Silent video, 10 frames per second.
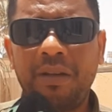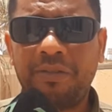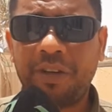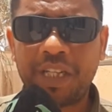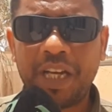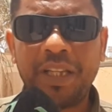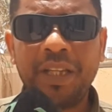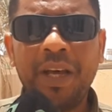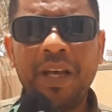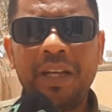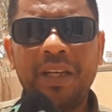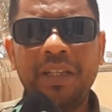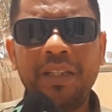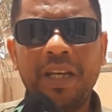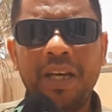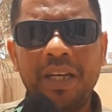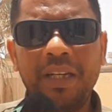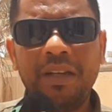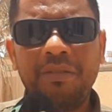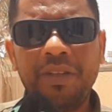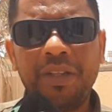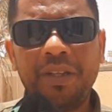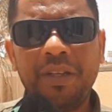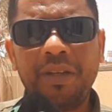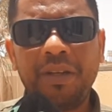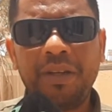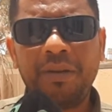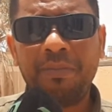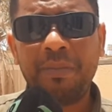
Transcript: فراشات لاهالينا في آه،